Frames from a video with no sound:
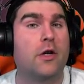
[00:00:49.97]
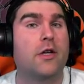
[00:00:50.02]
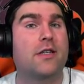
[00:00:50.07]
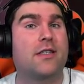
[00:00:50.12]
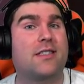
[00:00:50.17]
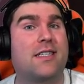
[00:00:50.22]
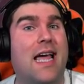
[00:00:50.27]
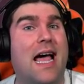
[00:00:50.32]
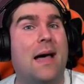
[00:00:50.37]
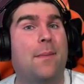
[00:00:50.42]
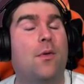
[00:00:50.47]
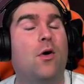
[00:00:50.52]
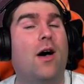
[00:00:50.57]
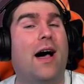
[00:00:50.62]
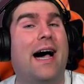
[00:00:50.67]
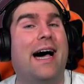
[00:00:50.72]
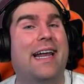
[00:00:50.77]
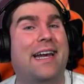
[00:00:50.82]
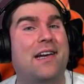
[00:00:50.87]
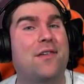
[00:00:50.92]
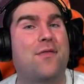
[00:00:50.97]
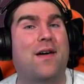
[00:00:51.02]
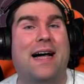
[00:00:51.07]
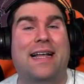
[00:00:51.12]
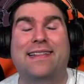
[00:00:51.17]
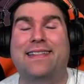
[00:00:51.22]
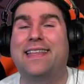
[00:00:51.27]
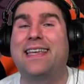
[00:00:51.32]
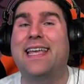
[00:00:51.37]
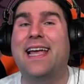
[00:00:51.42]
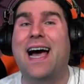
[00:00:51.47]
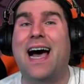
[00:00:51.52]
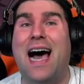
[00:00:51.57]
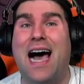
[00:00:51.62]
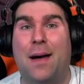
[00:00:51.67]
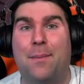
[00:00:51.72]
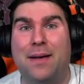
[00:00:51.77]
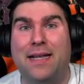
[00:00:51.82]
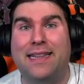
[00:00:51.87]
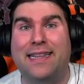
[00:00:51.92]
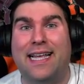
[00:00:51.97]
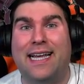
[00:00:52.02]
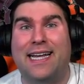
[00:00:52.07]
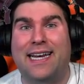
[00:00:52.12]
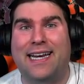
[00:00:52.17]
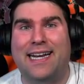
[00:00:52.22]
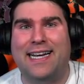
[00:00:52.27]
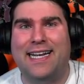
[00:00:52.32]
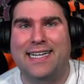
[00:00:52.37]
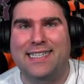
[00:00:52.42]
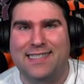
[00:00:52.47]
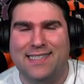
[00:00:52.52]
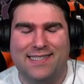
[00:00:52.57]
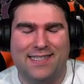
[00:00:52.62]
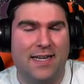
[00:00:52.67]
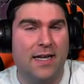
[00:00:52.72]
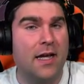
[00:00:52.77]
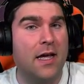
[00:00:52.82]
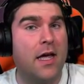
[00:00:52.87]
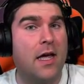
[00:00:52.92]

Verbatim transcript: Siamo arrivati a metà ragazzi.